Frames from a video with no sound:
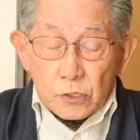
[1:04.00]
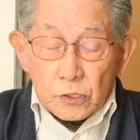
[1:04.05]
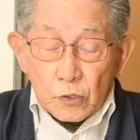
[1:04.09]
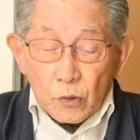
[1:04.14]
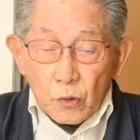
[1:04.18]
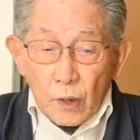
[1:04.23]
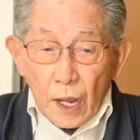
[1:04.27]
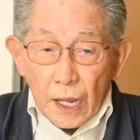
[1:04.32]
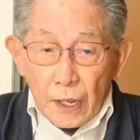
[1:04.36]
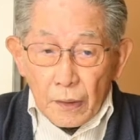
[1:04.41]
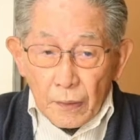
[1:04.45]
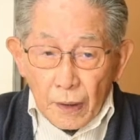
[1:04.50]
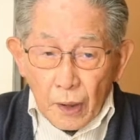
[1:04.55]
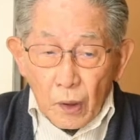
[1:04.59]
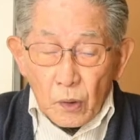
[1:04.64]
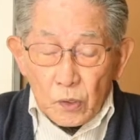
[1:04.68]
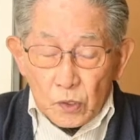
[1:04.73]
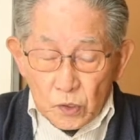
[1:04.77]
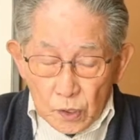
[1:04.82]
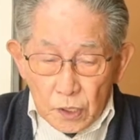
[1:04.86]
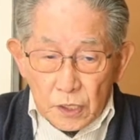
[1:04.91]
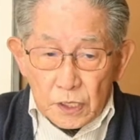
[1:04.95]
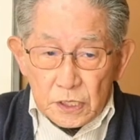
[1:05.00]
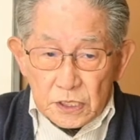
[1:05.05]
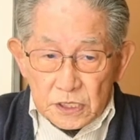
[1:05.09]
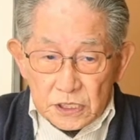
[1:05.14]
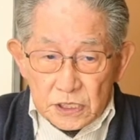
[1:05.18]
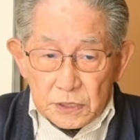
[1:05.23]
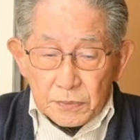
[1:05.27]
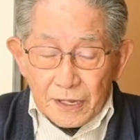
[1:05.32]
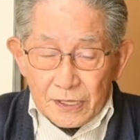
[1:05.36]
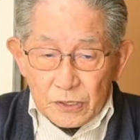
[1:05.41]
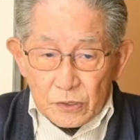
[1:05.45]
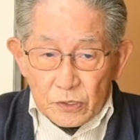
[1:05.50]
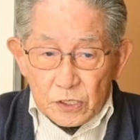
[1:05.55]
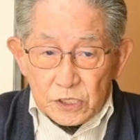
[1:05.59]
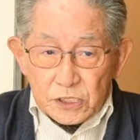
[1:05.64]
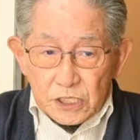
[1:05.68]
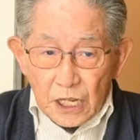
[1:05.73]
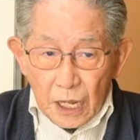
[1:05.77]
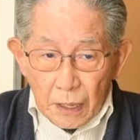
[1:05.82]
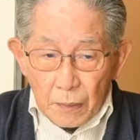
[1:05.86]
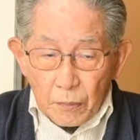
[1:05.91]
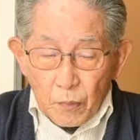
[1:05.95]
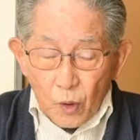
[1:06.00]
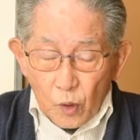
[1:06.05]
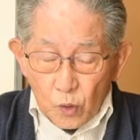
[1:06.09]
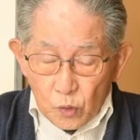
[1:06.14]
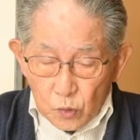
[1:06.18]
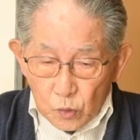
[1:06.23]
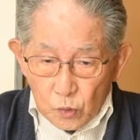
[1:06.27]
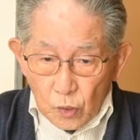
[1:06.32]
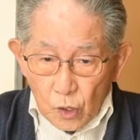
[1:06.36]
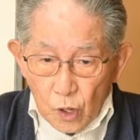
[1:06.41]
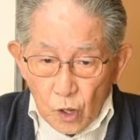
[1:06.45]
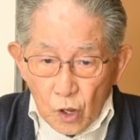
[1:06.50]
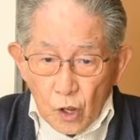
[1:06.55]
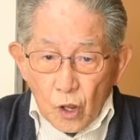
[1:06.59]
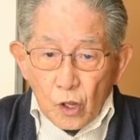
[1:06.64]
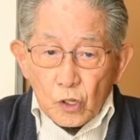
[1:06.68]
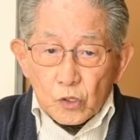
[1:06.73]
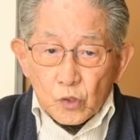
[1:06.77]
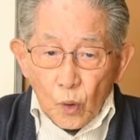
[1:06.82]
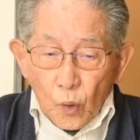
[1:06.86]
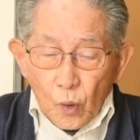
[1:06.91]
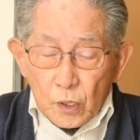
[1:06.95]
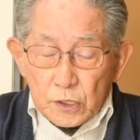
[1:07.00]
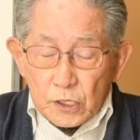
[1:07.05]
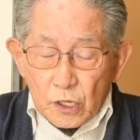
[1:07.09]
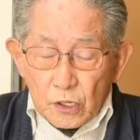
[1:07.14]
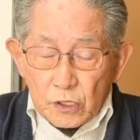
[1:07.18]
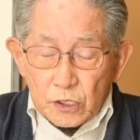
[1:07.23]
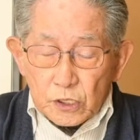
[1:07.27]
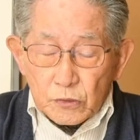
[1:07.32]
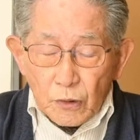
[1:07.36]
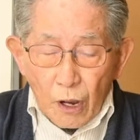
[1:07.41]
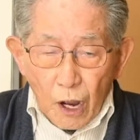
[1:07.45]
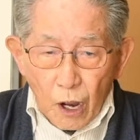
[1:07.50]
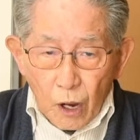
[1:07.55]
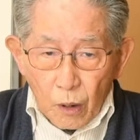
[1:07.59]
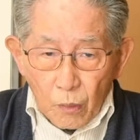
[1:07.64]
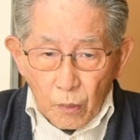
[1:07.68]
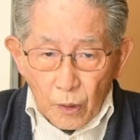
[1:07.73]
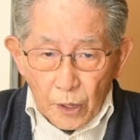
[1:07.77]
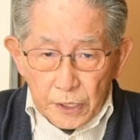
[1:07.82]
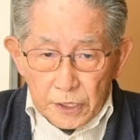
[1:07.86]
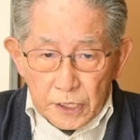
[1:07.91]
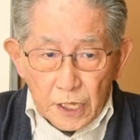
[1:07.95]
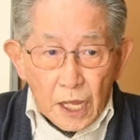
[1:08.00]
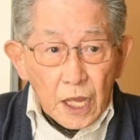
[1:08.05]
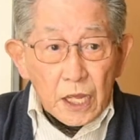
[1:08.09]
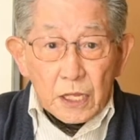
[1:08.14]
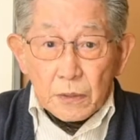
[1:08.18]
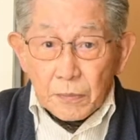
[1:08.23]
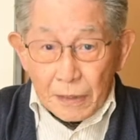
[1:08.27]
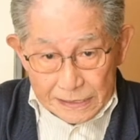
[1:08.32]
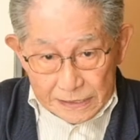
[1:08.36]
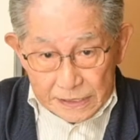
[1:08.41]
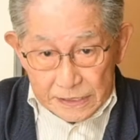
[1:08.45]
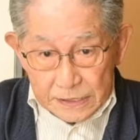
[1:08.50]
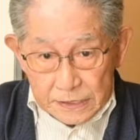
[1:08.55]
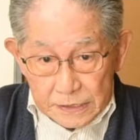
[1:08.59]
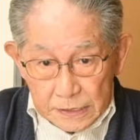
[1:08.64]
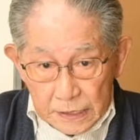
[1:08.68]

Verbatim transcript: トカゲは本当に地面の下へ潜ると私は覚えています。